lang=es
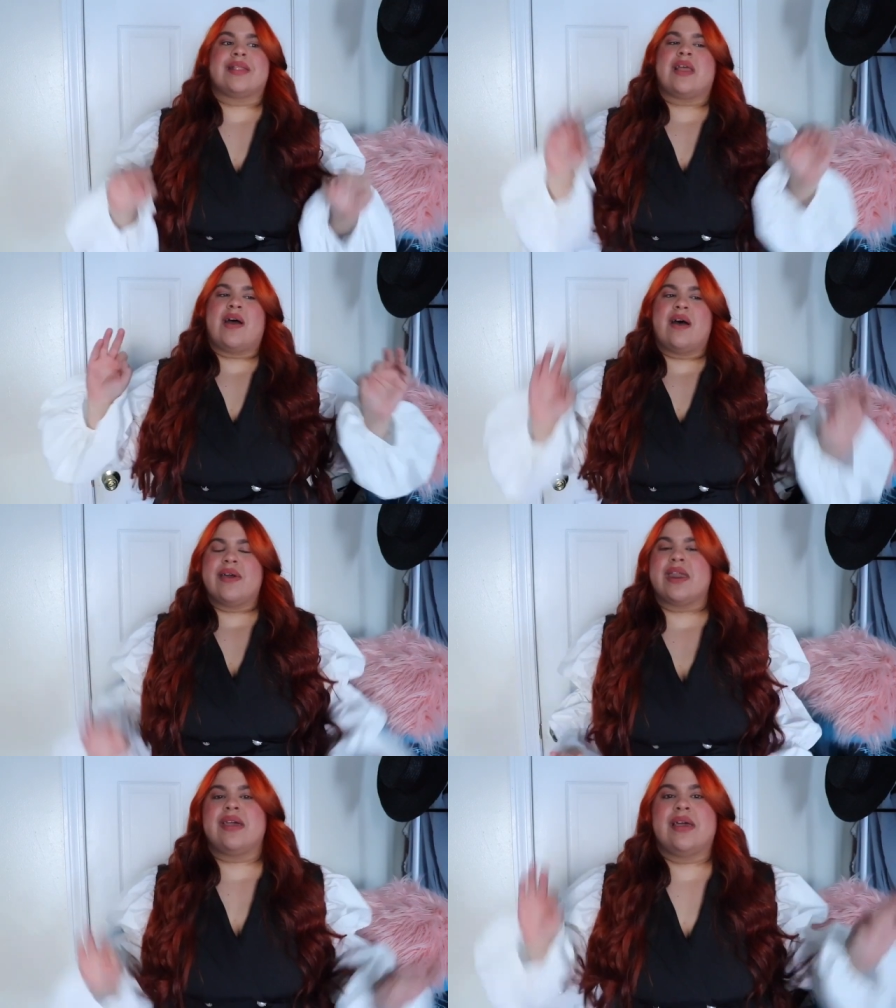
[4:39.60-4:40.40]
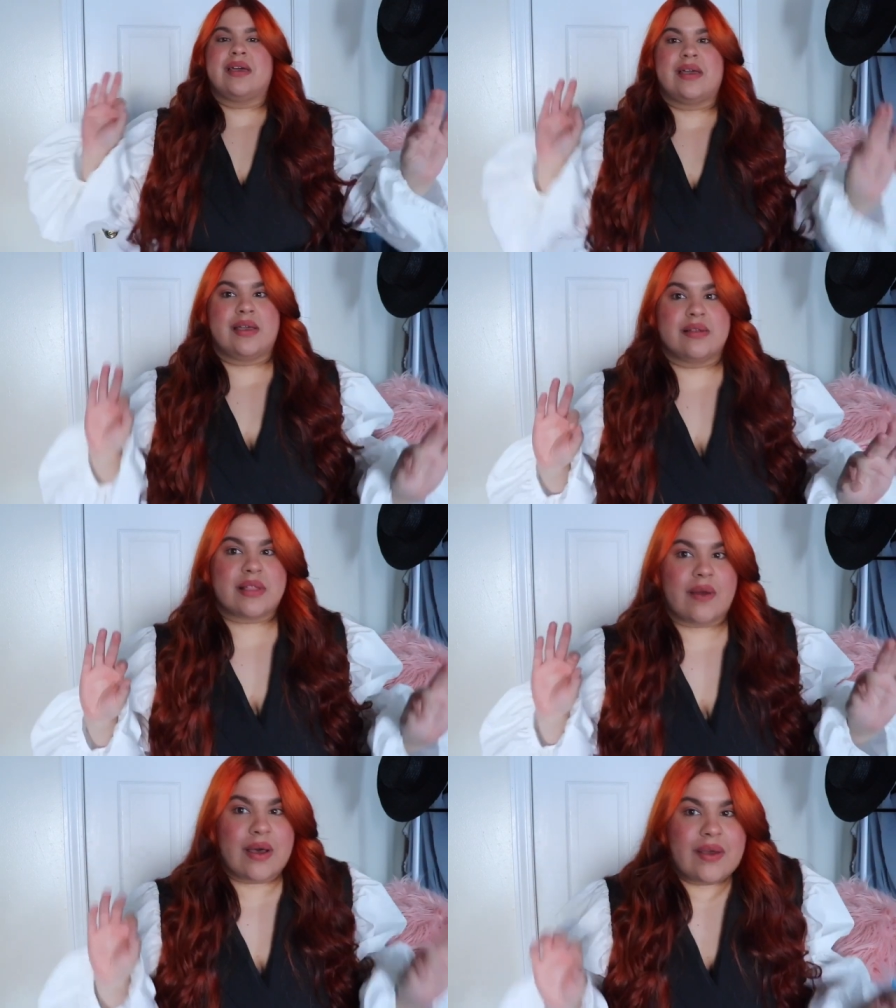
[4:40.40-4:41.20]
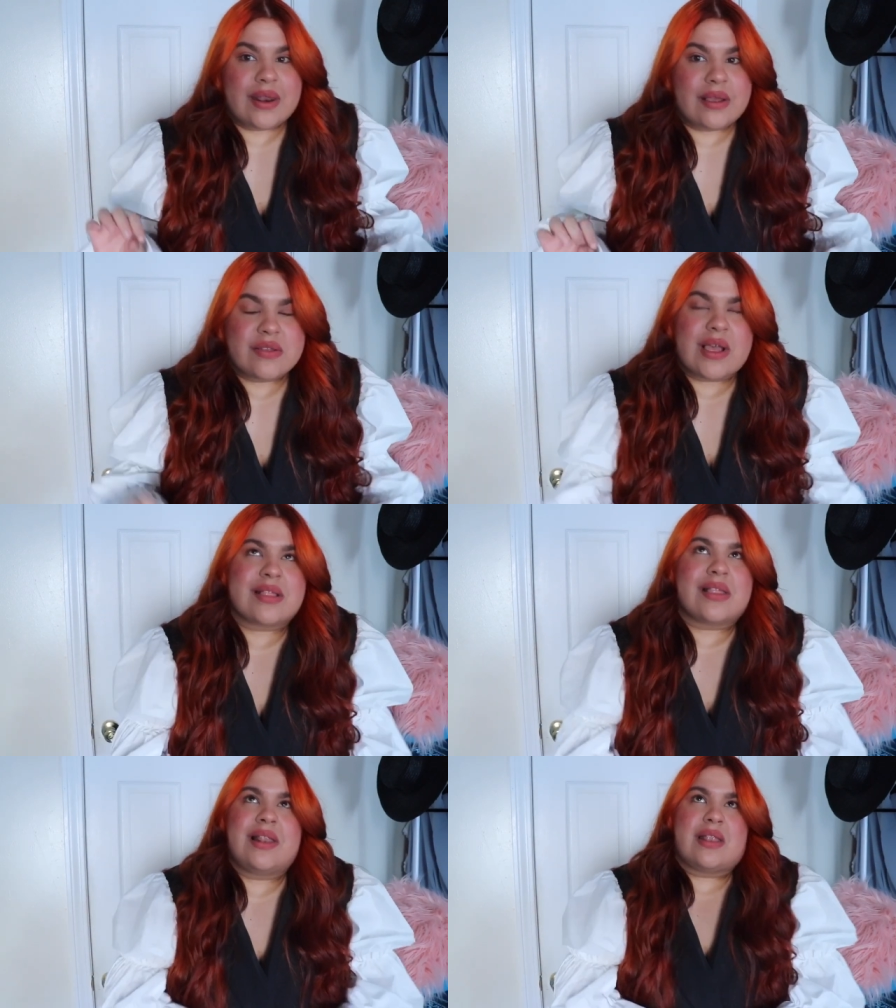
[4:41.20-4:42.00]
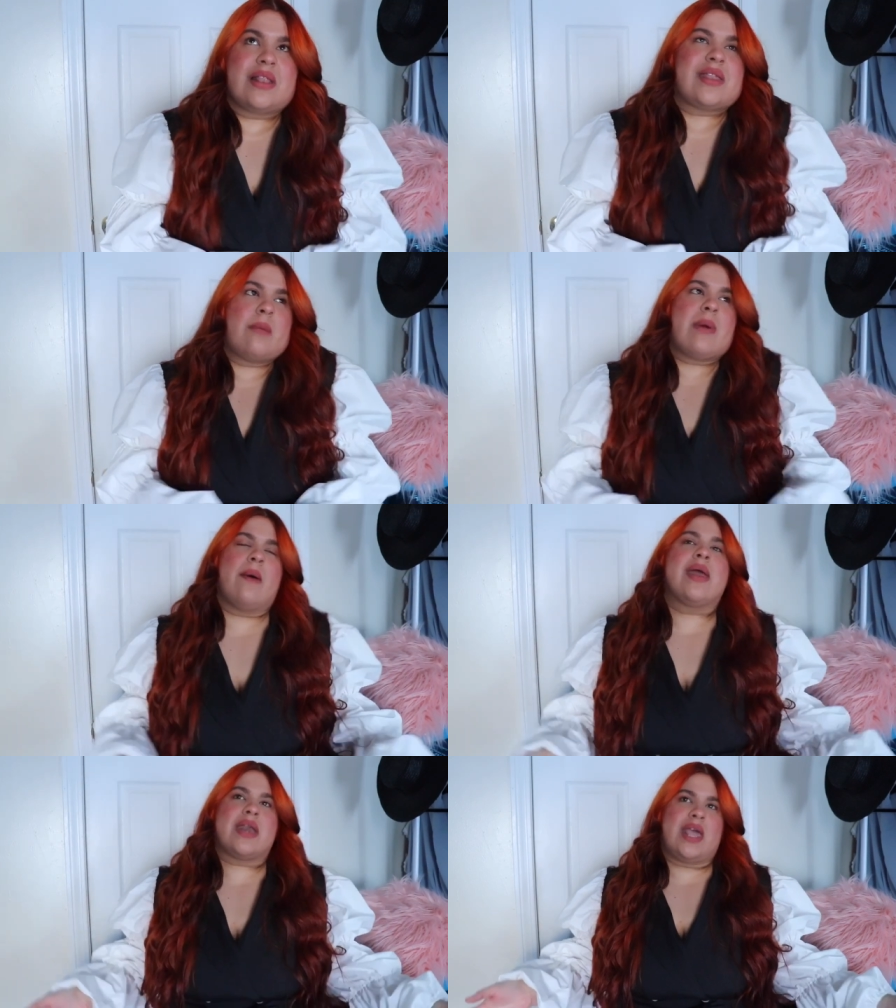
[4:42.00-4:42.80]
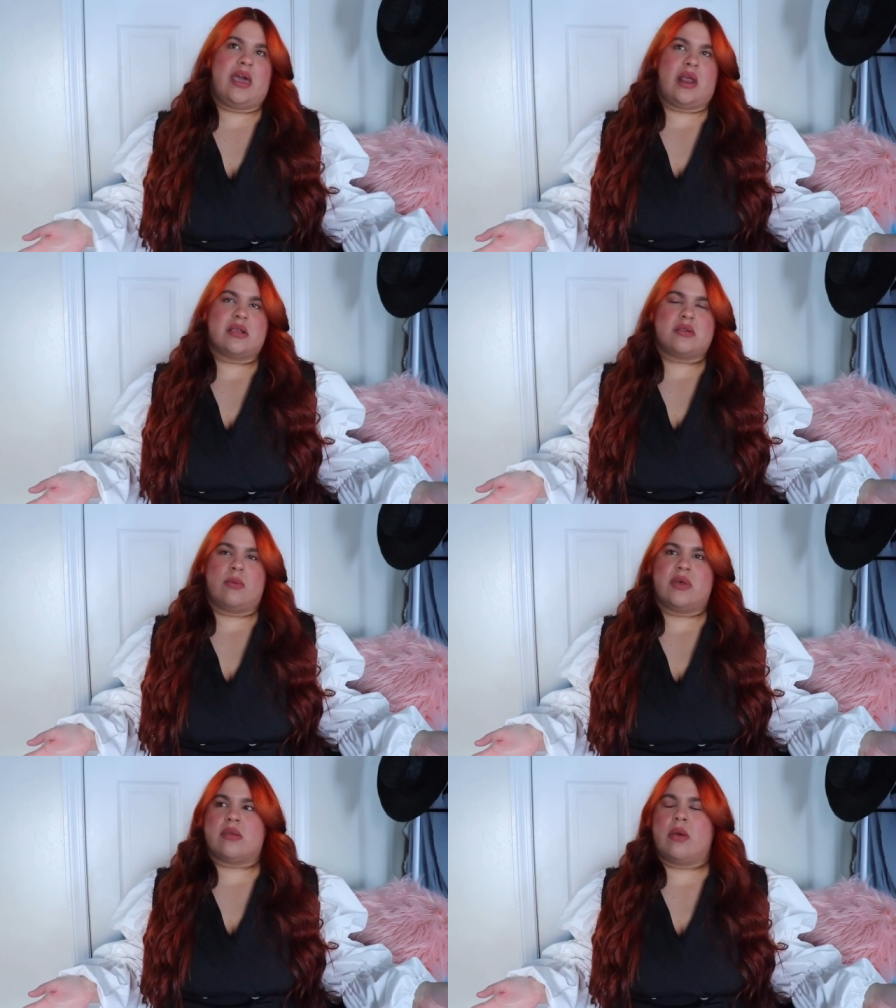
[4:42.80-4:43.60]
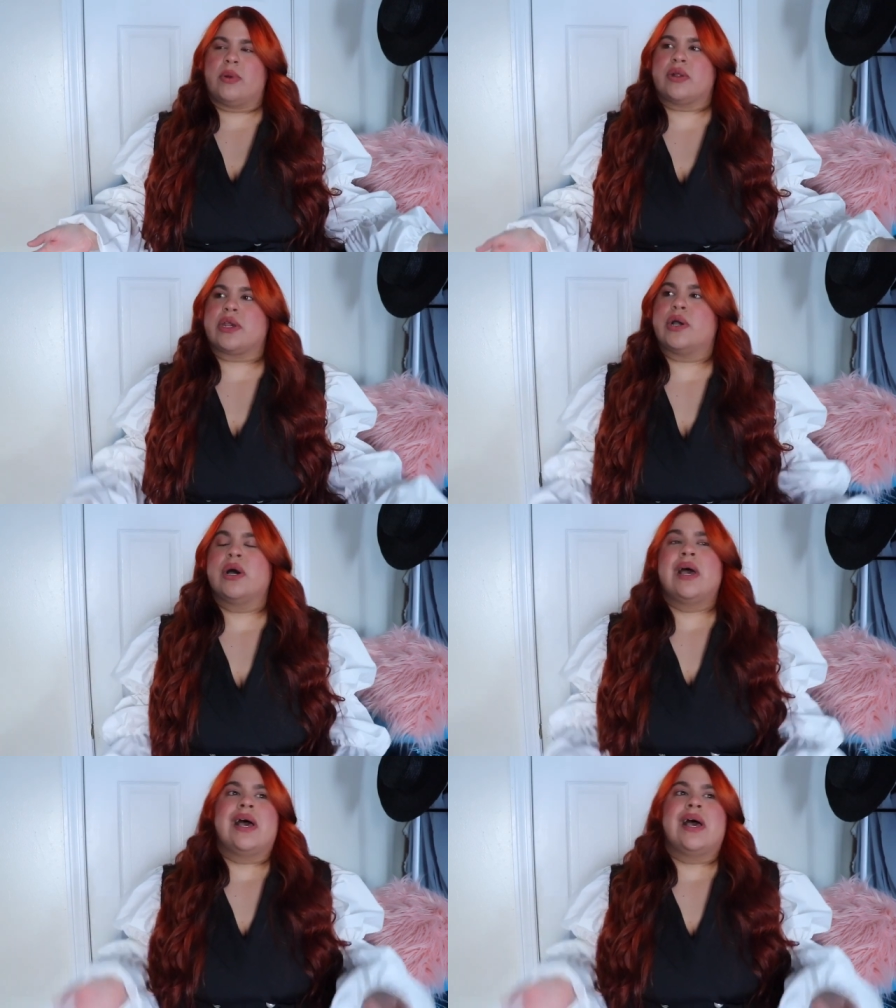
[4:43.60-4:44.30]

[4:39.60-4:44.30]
Te vas a ver, te vas a ver, o sea, te las vas a ver negras, como decimos en Puerto Rico.